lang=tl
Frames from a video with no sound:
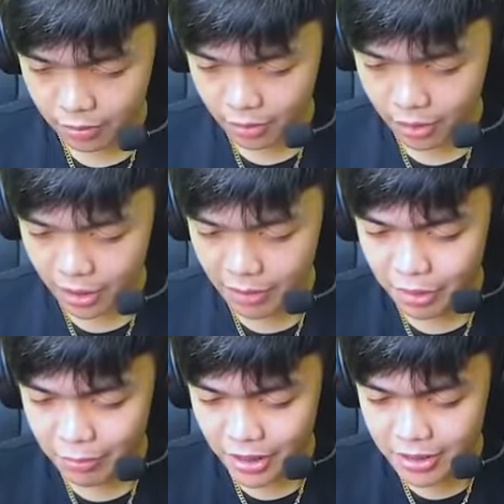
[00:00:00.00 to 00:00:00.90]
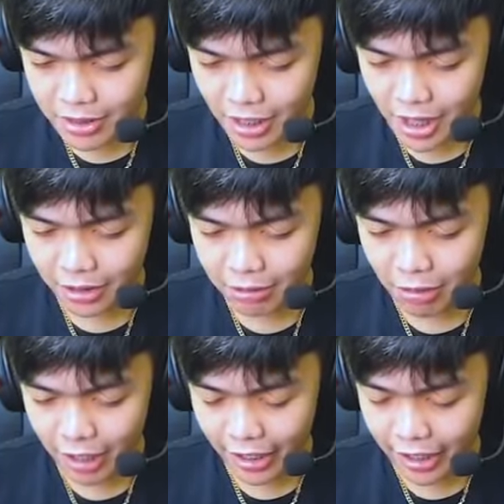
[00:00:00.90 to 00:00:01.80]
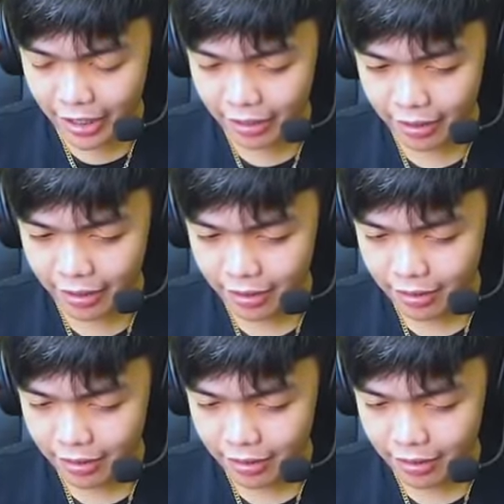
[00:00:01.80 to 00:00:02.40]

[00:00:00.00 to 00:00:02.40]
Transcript: Kala mo naman yung nakakatuwa ka eh.